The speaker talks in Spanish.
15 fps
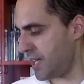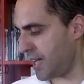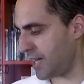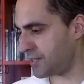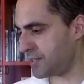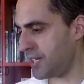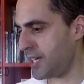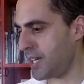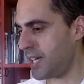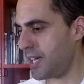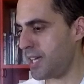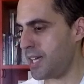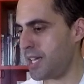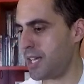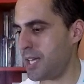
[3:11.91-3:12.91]
Así
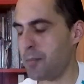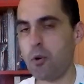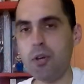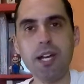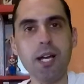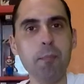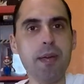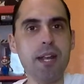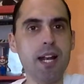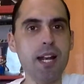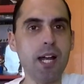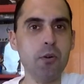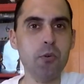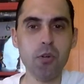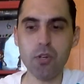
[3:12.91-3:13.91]
que voy a cambiar el
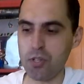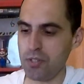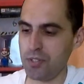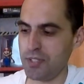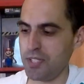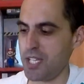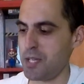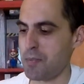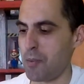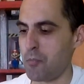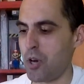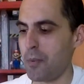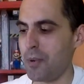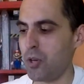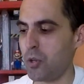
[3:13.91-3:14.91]
ángulo y
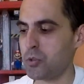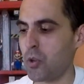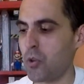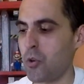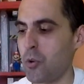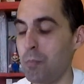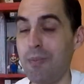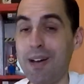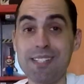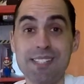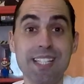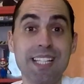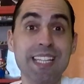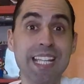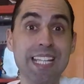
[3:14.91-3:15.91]
vamos a verlo todo más
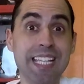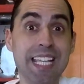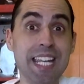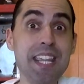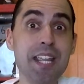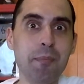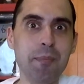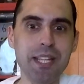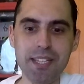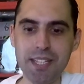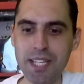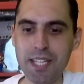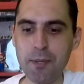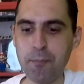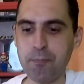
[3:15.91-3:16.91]

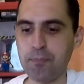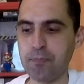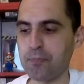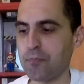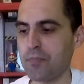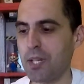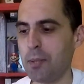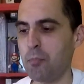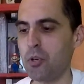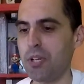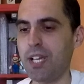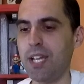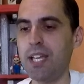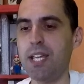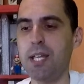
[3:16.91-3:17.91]
detenidamente
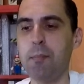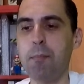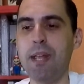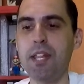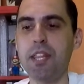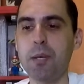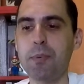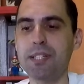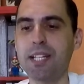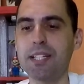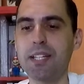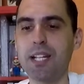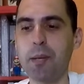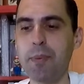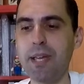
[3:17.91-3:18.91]
porque merece
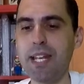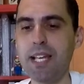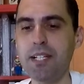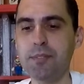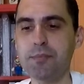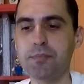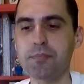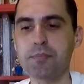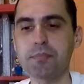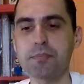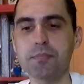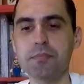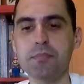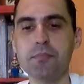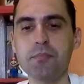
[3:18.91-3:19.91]
bastante la pena
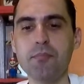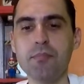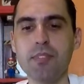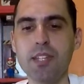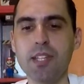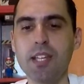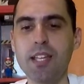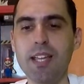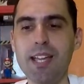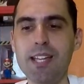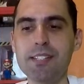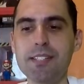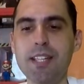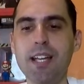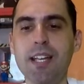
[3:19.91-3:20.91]

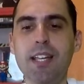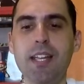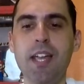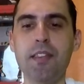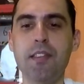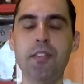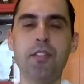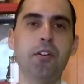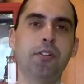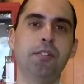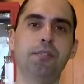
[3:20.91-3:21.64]
esta edición.